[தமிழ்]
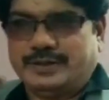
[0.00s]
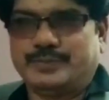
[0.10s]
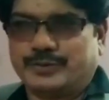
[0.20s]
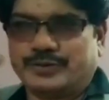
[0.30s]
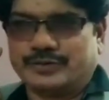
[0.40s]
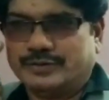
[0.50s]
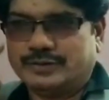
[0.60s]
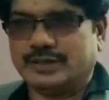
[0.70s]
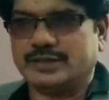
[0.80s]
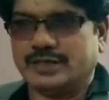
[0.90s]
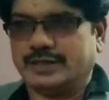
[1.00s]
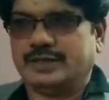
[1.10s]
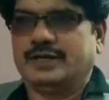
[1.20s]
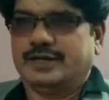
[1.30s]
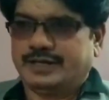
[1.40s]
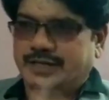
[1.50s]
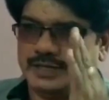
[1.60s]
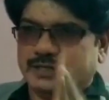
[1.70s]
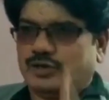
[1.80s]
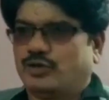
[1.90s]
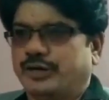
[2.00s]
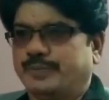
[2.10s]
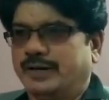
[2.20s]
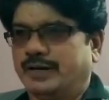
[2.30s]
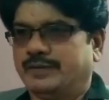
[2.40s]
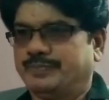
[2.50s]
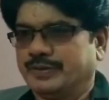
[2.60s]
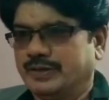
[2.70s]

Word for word: எலும்பு கூட இருக்கும் ஜஸ்ட் அந்த ஈஸியாக லொக்கேட் பண்ணலாம்